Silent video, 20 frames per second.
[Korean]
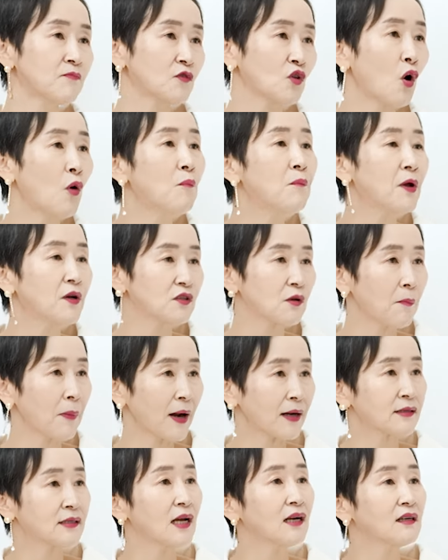덤벼서
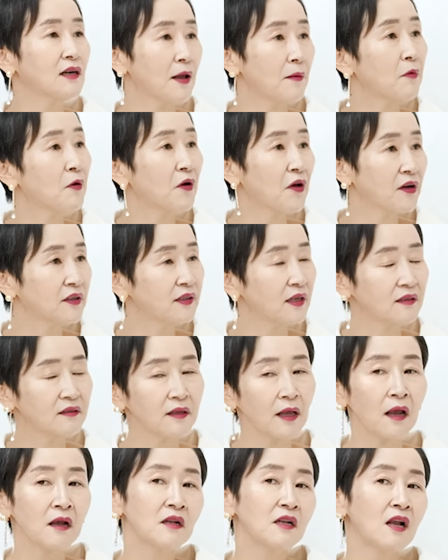박살을 내버려야
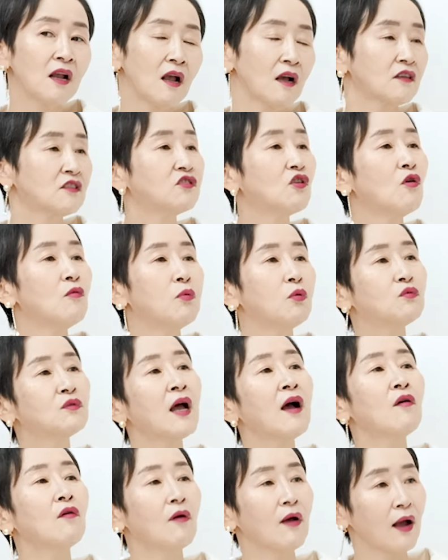되는데 그걸
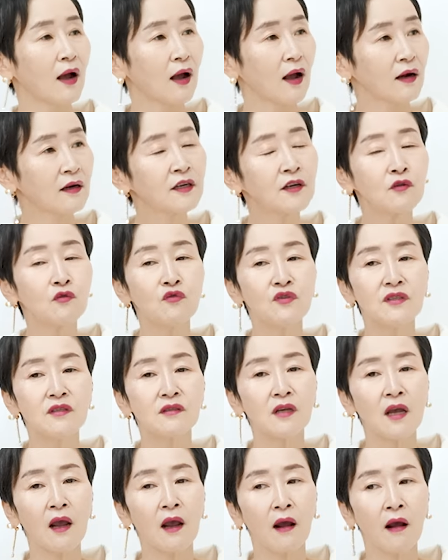못한 거야. 그리고
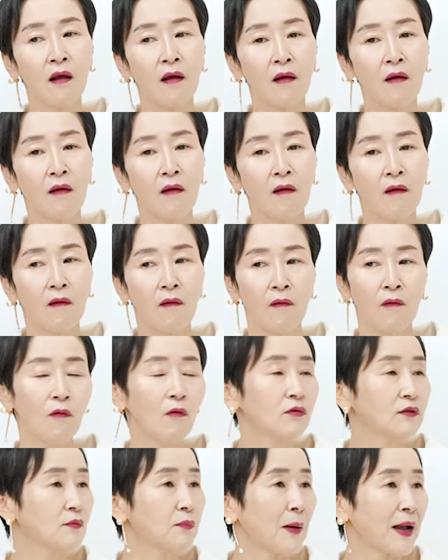이제
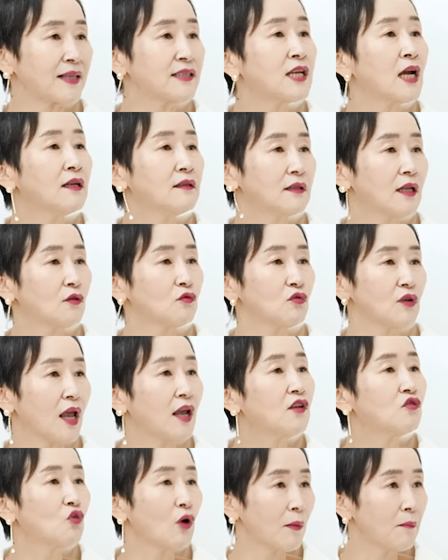어, 만찬 때도
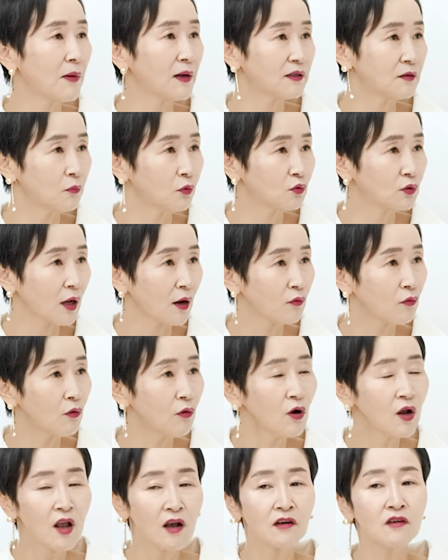얘기도 한마디 못하고
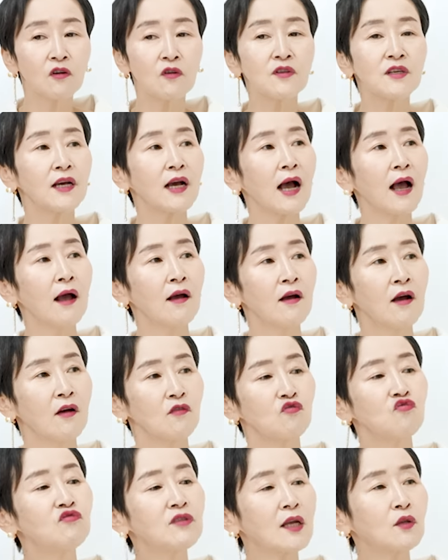그러니까
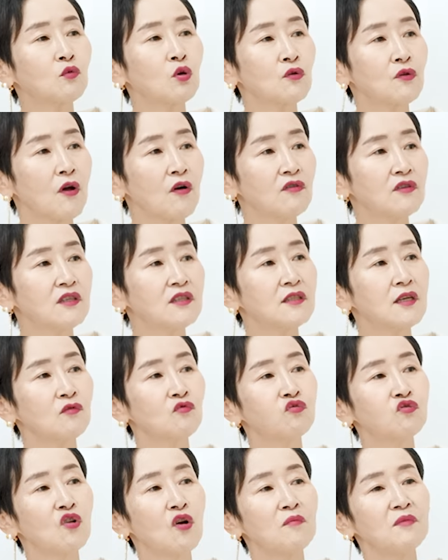윤 대통령은 이제
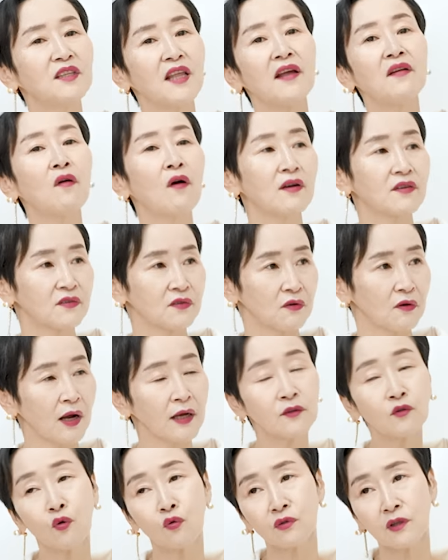두려움이 내려갔어.
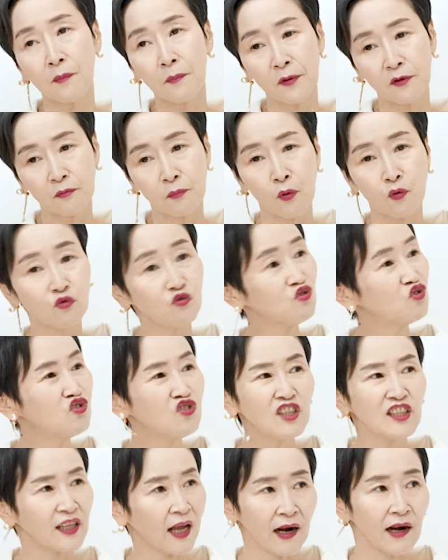한동훈 대표를 보는
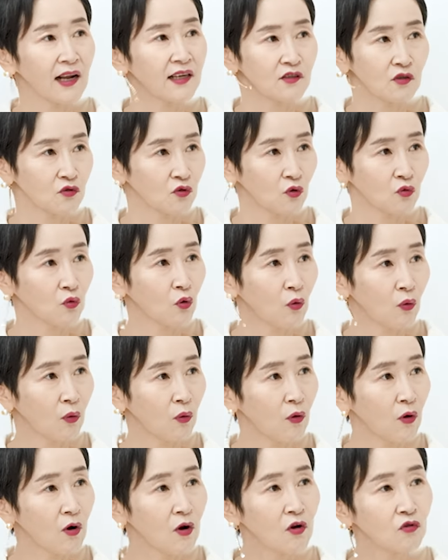눈이 달라졌어 또.
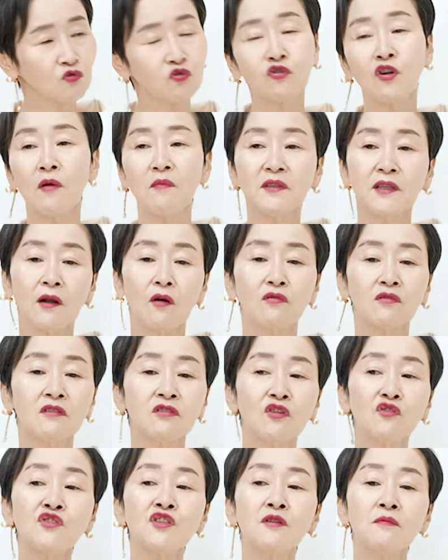음. 두려움이 내려.
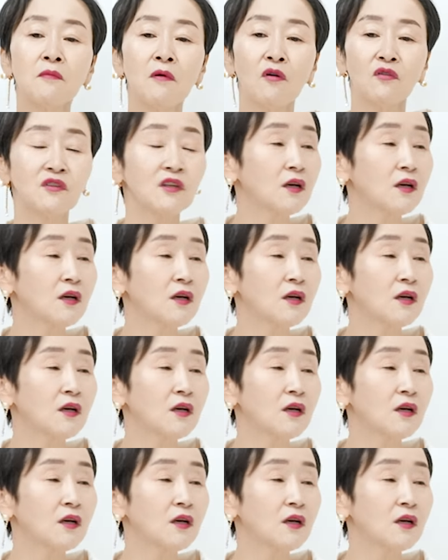그렇지 뭐